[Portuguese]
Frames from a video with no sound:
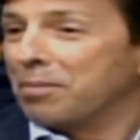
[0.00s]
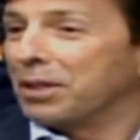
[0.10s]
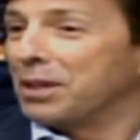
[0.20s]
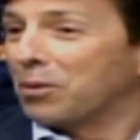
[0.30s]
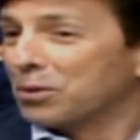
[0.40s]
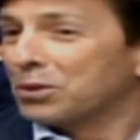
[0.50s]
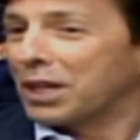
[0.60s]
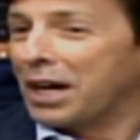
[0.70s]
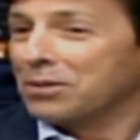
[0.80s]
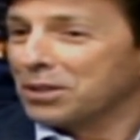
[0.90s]
Mas em alguns
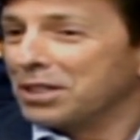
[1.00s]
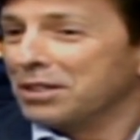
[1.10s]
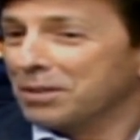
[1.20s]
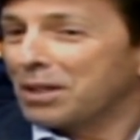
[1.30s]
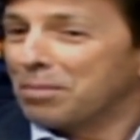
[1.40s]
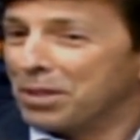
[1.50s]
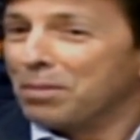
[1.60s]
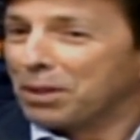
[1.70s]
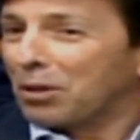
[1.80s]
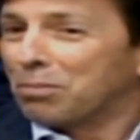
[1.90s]
casos a gente
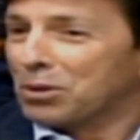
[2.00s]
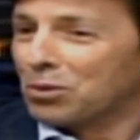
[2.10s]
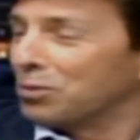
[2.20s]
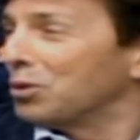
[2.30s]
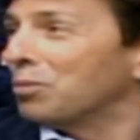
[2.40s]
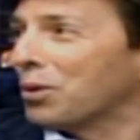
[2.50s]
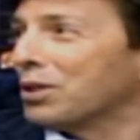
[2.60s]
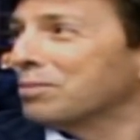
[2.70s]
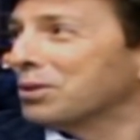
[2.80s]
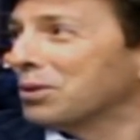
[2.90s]
sabia, porque eram pessoas muito
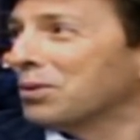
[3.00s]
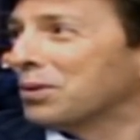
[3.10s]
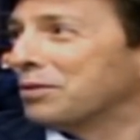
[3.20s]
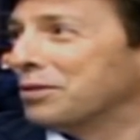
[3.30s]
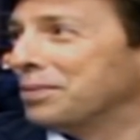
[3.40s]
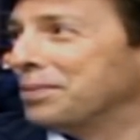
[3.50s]
próximas ao novo.